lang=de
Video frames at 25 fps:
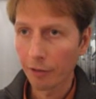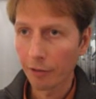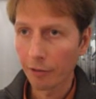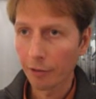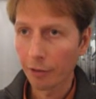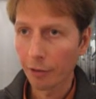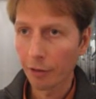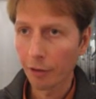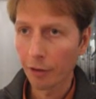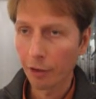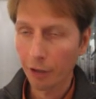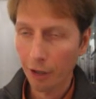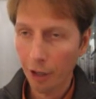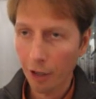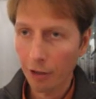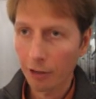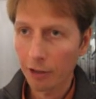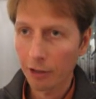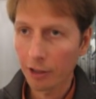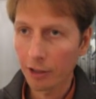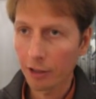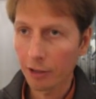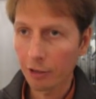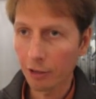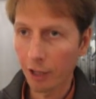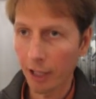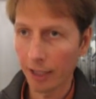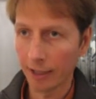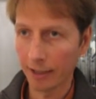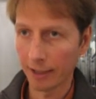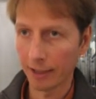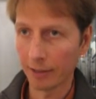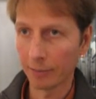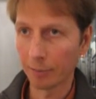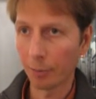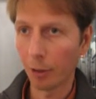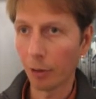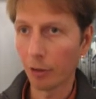Alternativen gibt es zur
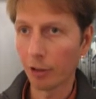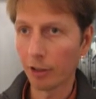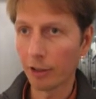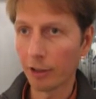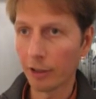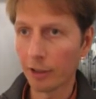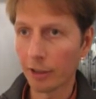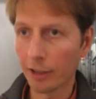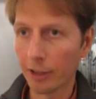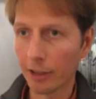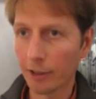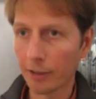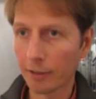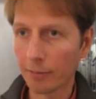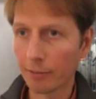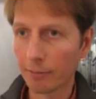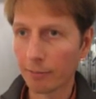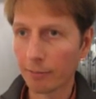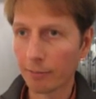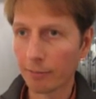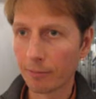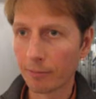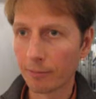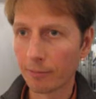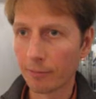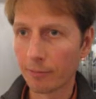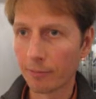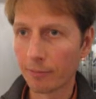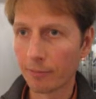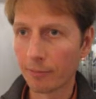aktuellen Krisenpolitik?